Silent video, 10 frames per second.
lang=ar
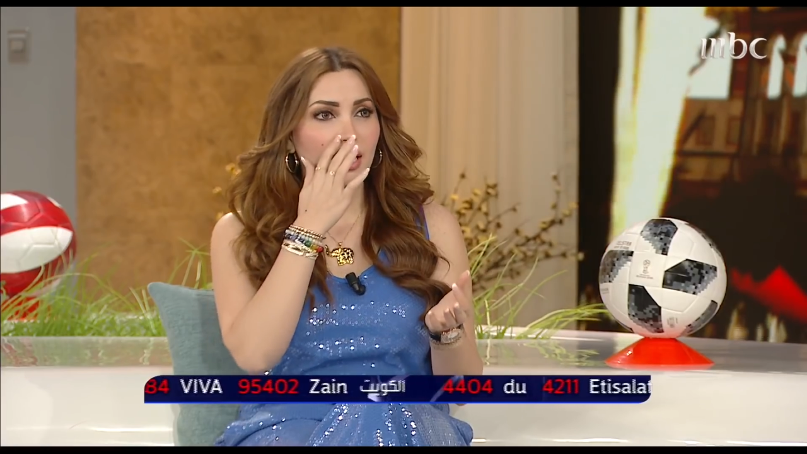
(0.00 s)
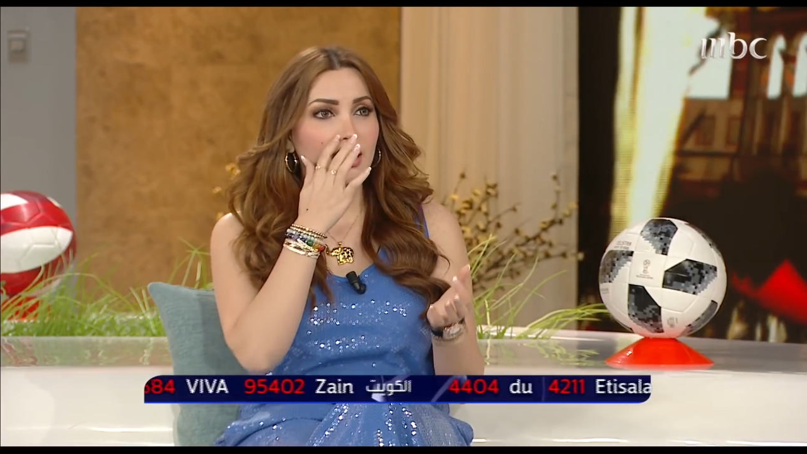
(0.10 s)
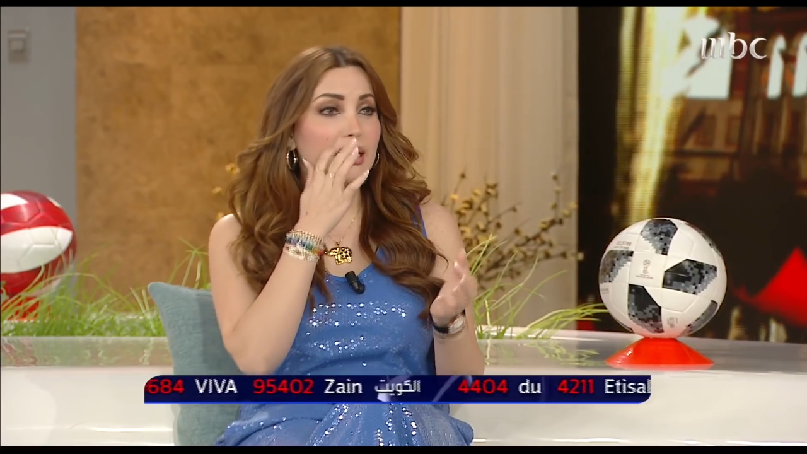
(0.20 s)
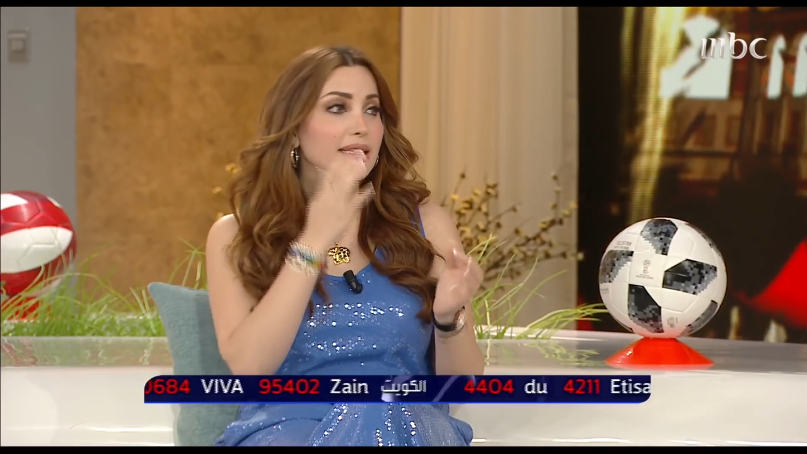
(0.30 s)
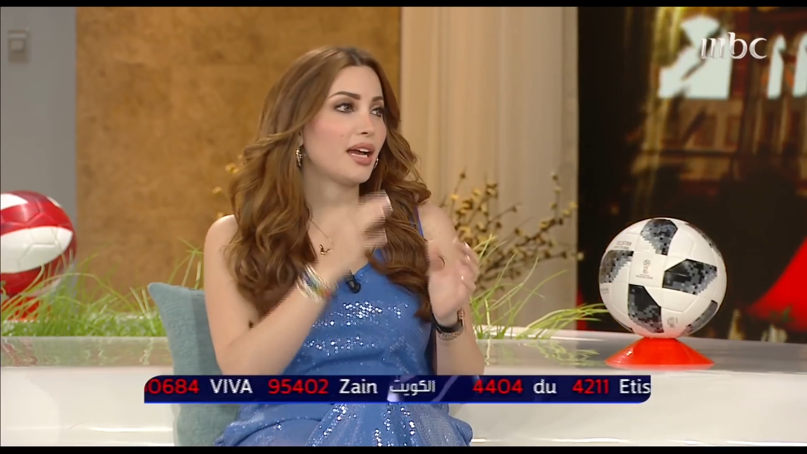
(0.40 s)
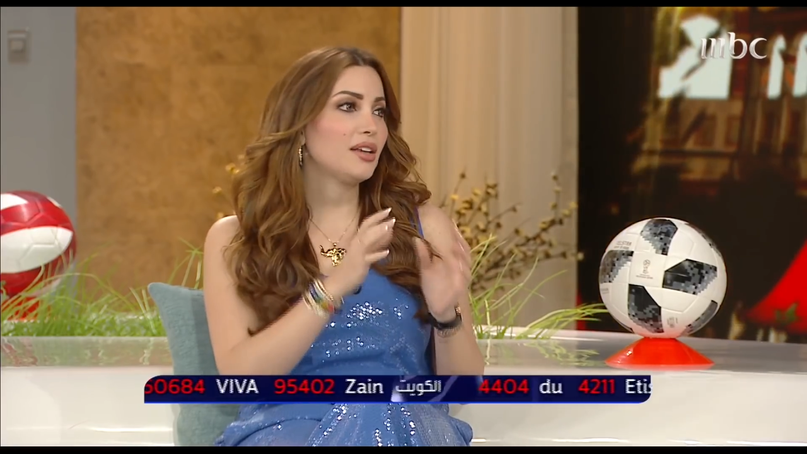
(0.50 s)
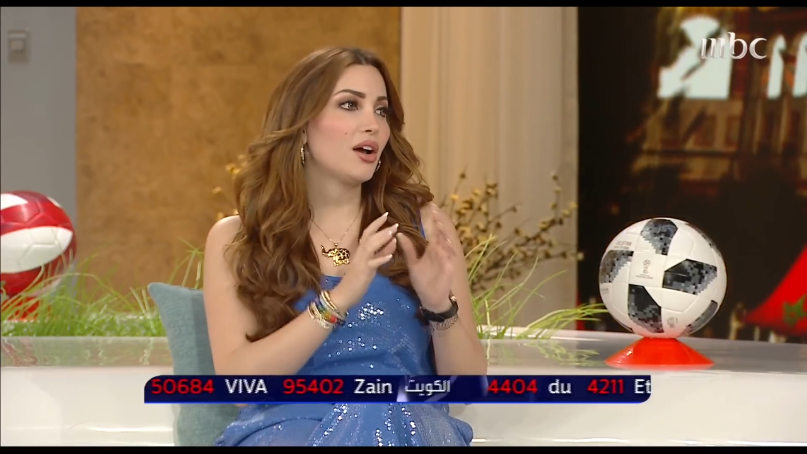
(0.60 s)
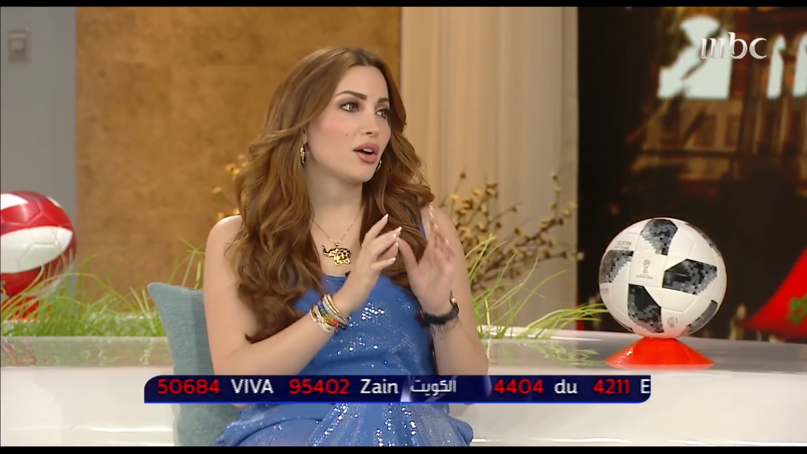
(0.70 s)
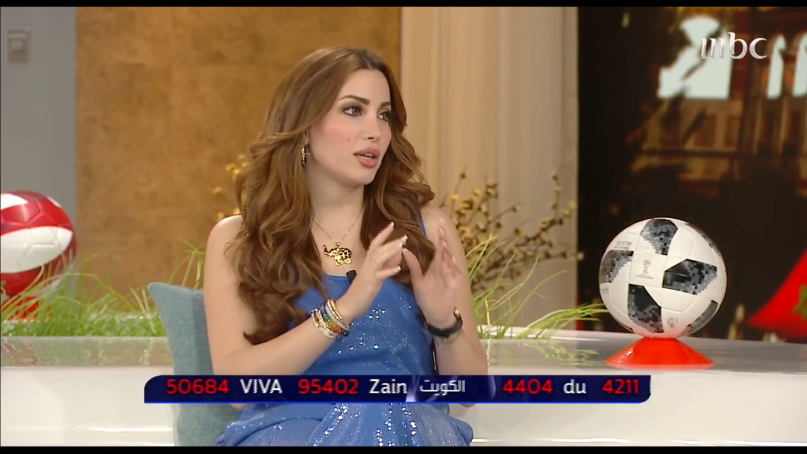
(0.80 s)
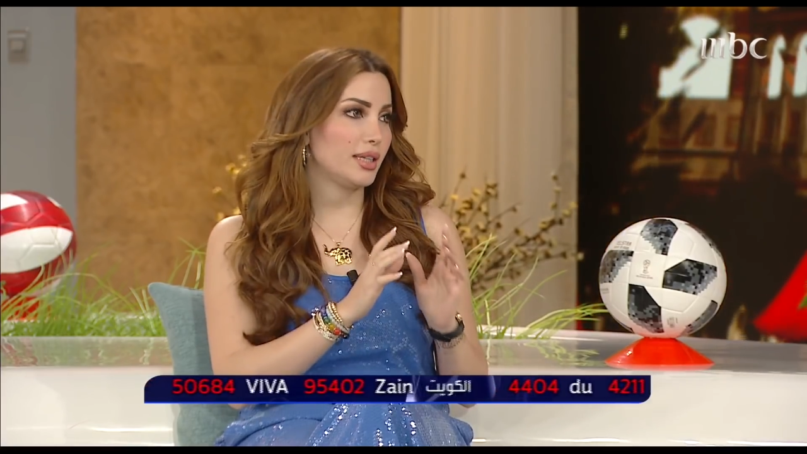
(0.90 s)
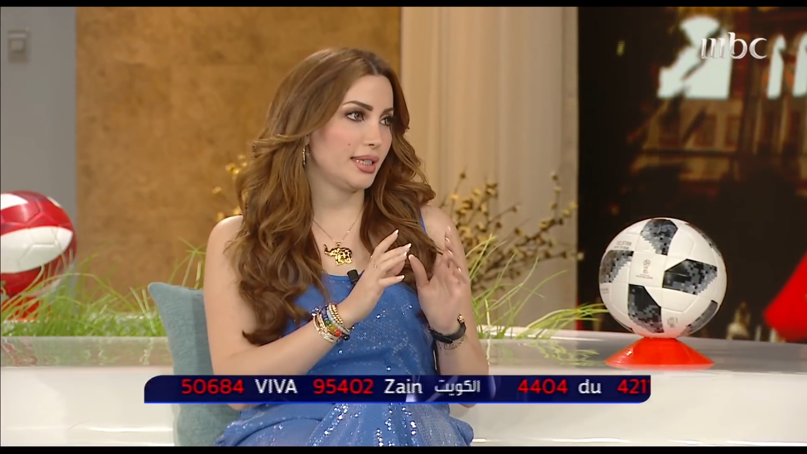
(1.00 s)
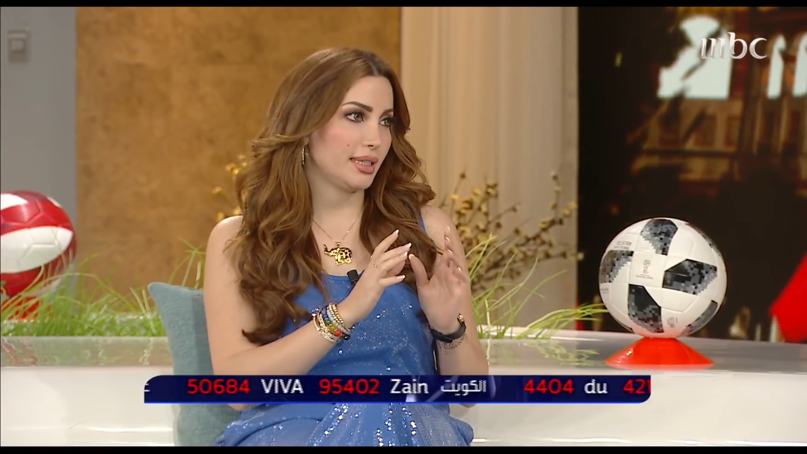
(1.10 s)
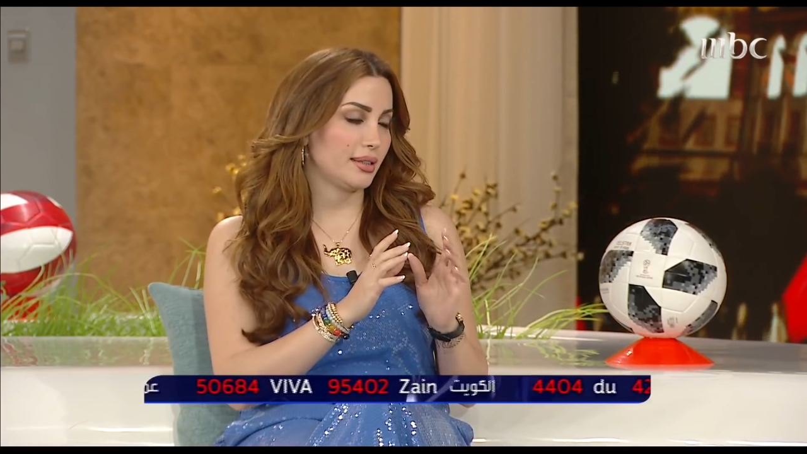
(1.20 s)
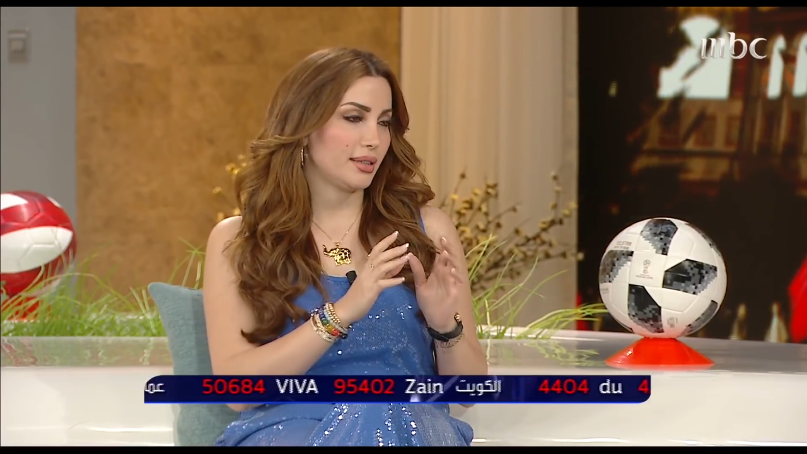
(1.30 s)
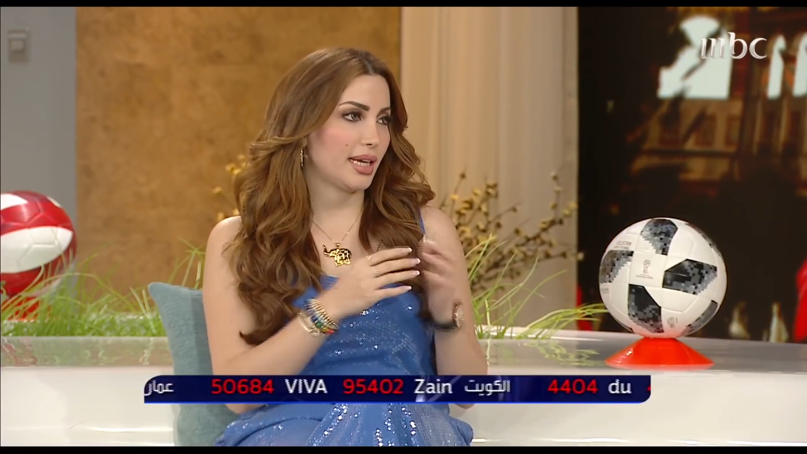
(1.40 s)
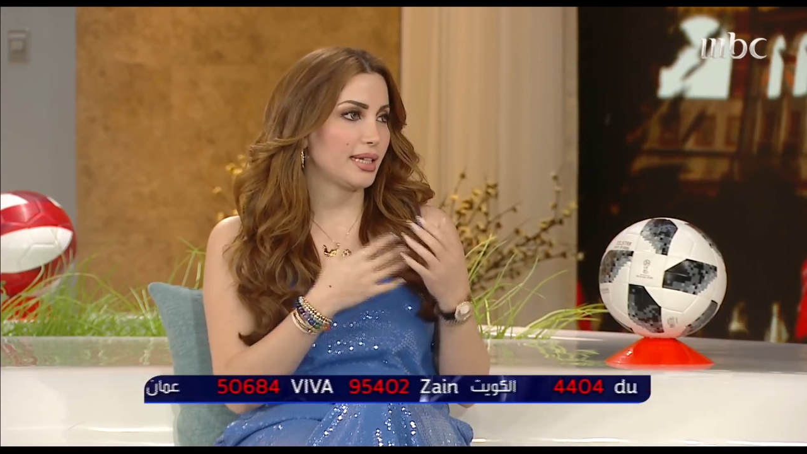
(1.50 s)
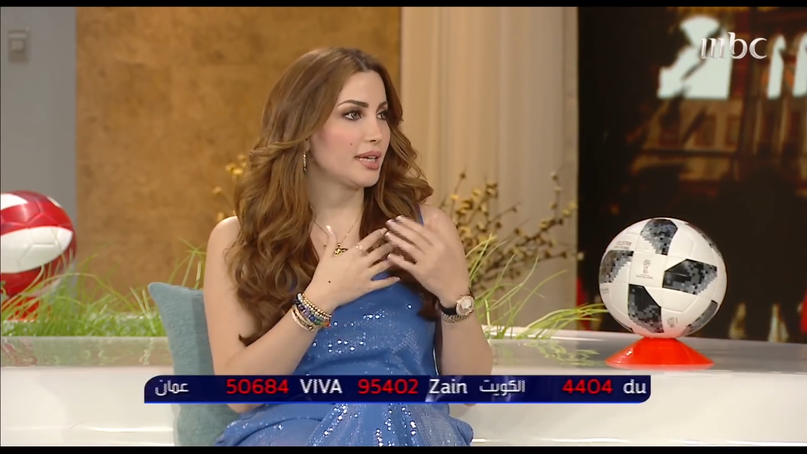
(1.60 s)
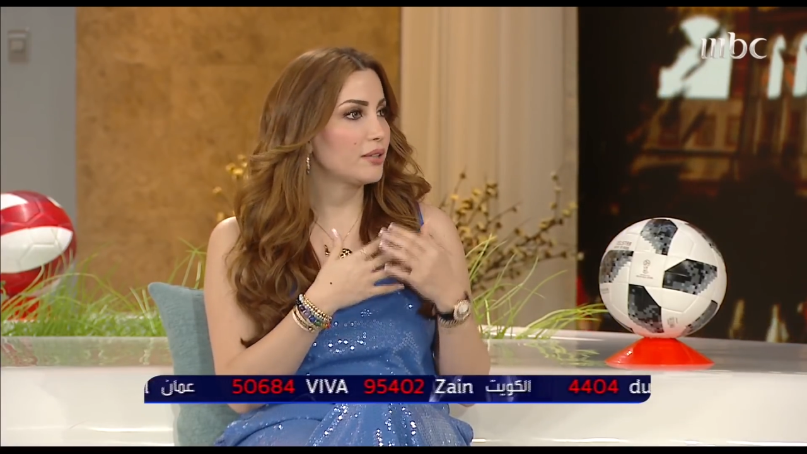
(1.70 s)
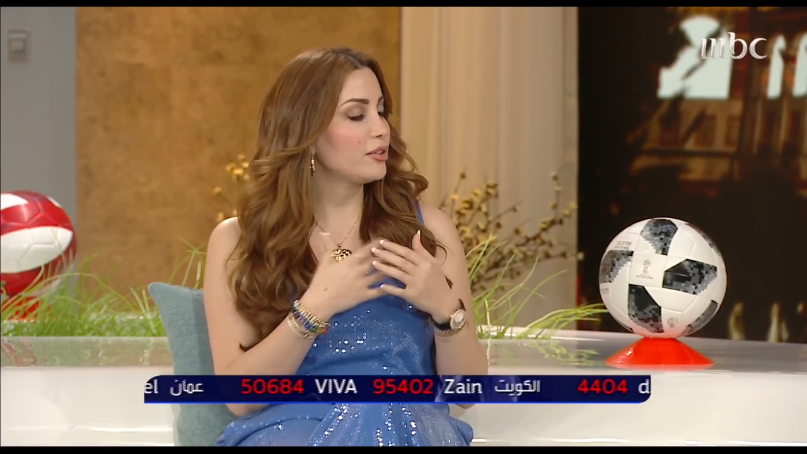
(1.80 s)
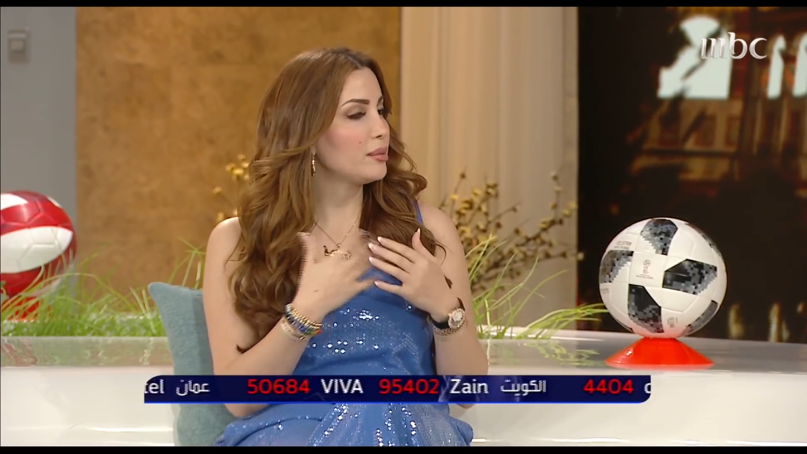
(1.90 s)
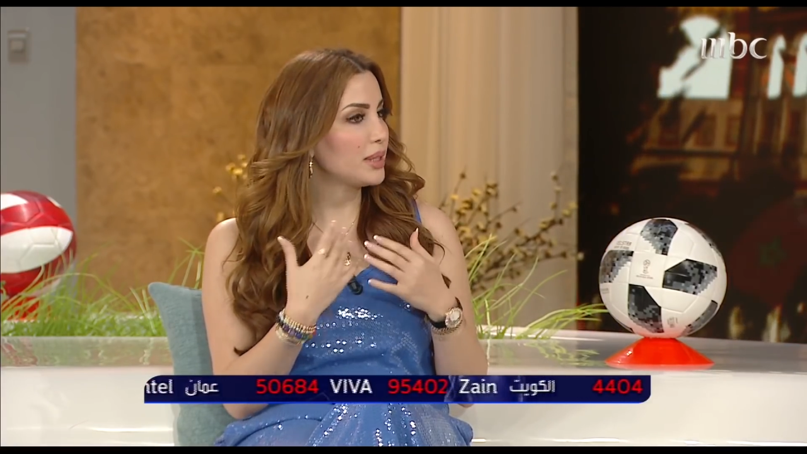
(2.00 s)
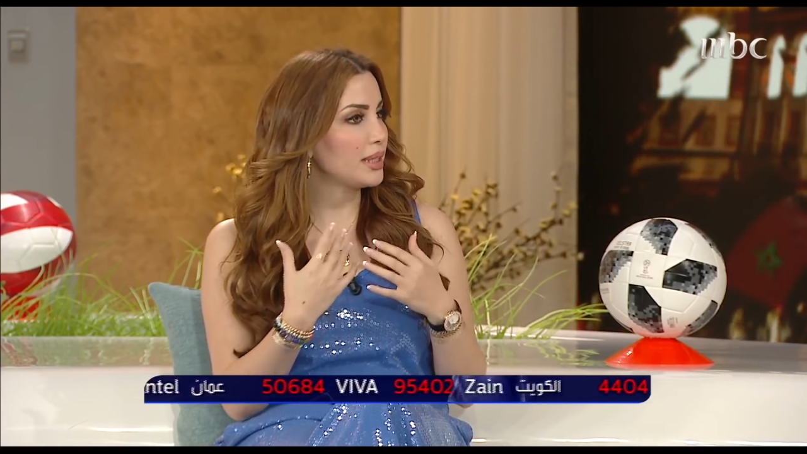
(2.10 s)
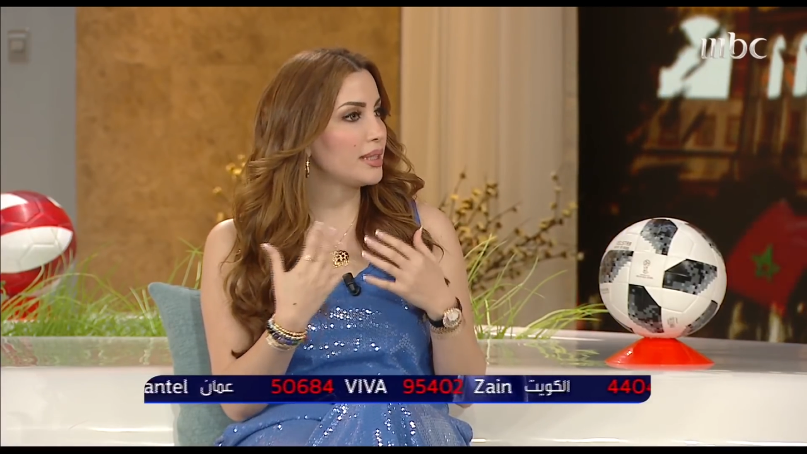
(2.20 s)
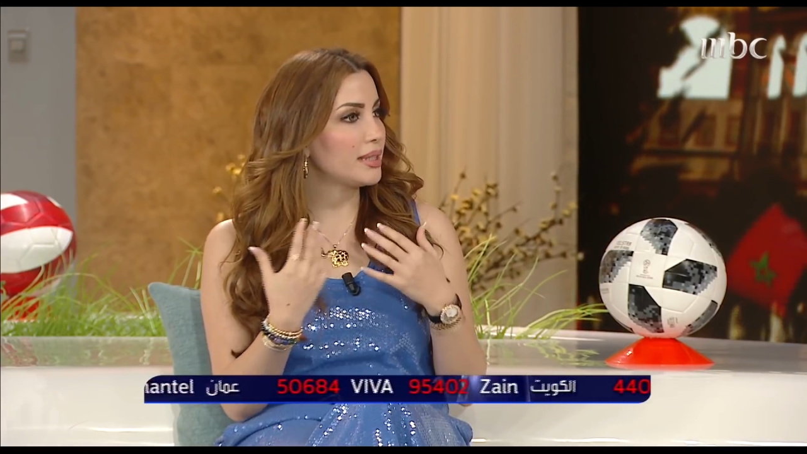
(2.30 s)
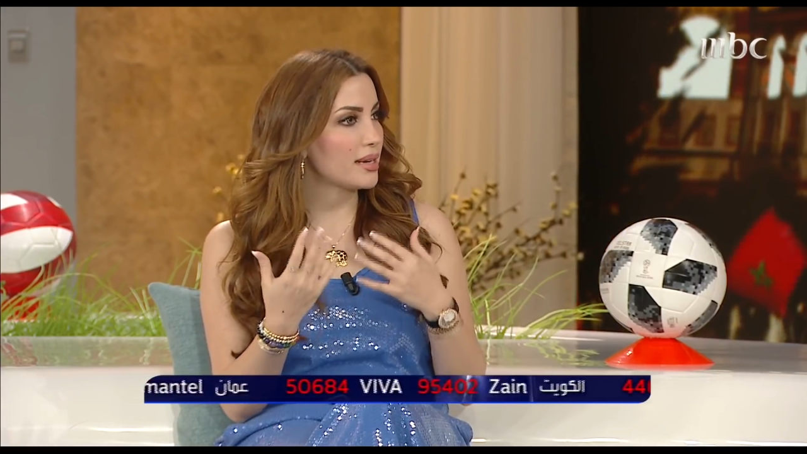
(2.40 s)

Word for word: ليك نحن أقلية يعني أنا في مثلي